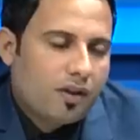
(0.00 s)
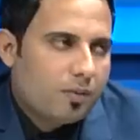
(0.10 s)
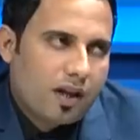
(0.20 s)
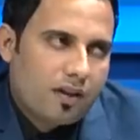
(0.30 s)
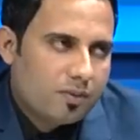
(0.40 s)

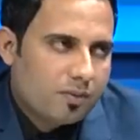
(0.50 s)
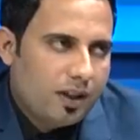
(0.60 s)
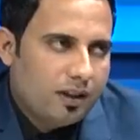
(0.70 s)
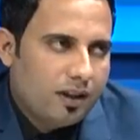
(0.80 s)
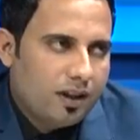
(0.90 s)
بكاظم
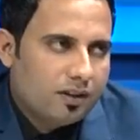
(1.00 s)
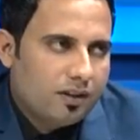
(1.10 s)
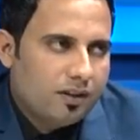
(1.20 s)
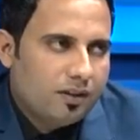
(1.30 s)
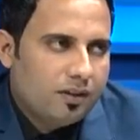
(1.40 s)
اسماعيل القاطع
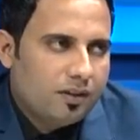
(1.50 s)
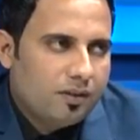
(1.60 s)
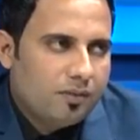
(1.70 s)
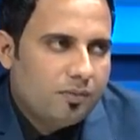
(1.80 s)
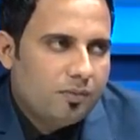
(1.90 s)
يعني ما
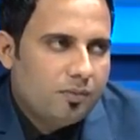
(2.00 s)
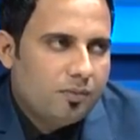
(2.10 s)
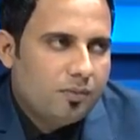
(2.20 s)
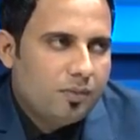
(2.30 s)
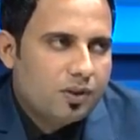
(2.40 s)
ما تاثرت
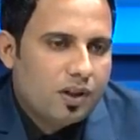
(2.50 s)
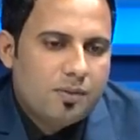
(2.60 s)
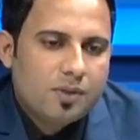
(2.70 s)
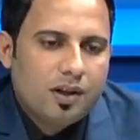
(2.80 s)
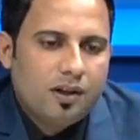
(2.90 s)

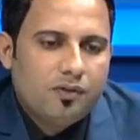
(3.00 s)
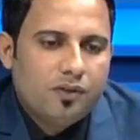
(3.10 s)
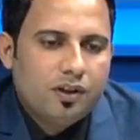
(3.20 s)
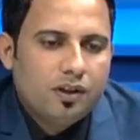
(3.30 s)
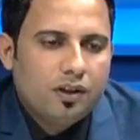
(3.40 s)
بحمزه الحلفي.
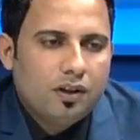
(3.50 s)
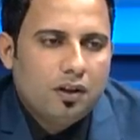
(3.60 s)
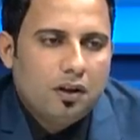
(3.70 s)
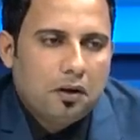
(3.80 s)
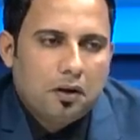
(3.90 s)
الحلفي
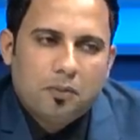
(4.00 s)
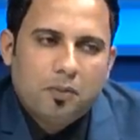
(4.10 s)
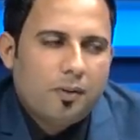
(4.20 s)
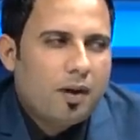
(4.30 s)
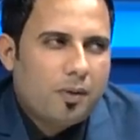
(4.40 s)

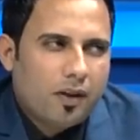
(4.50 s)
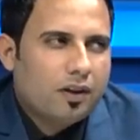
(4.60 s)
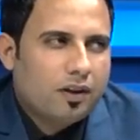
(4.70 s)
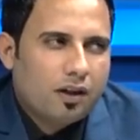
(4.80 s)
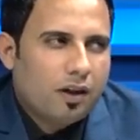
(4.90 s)
ربما بعض
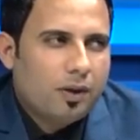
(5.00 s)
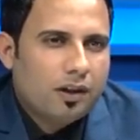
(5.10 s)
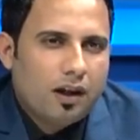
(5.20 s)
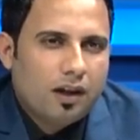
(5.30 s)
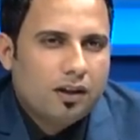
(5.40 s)

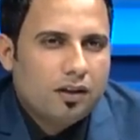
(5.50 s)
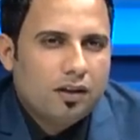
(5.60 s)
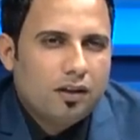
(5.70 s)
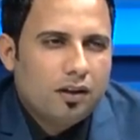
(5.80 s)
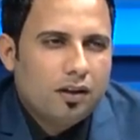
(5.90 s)
الكتابات
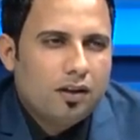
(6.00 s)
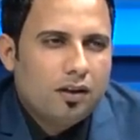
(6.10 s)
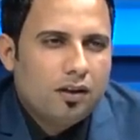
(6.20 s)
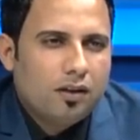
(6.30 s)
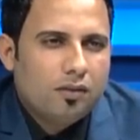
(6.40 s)
لكن
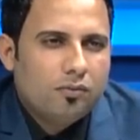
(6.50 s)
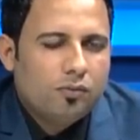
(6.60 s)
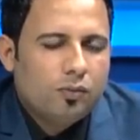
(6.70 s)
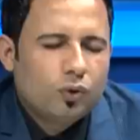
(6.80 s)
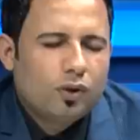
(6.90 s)
آه،
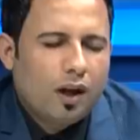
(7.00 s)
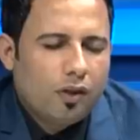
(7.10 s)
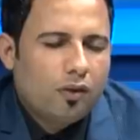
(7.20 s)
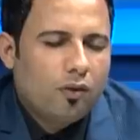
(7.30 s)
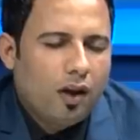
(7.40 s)
مو
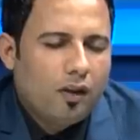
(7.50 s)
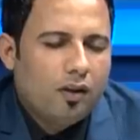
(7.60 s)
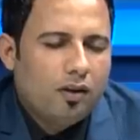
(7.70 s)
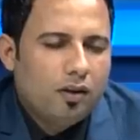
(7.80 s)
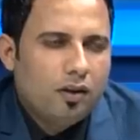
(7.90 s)
تاثر واضح
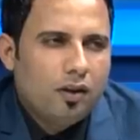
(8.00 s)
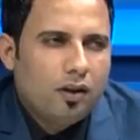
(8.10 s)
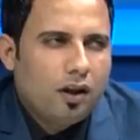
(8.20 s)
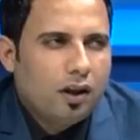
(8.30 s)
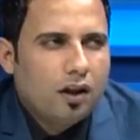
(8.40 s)

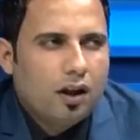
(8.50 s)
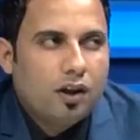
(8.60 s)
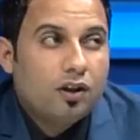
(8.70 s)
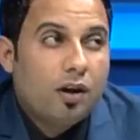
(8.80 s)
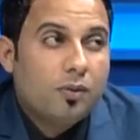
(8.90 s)
لكن انا
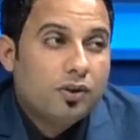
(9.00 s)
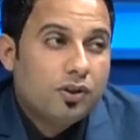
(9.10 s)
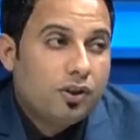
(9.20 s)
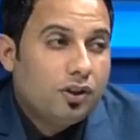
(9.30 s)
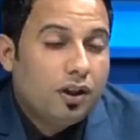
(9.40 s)
تابع
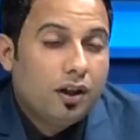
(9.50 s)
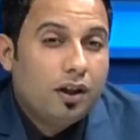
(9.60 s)
جديده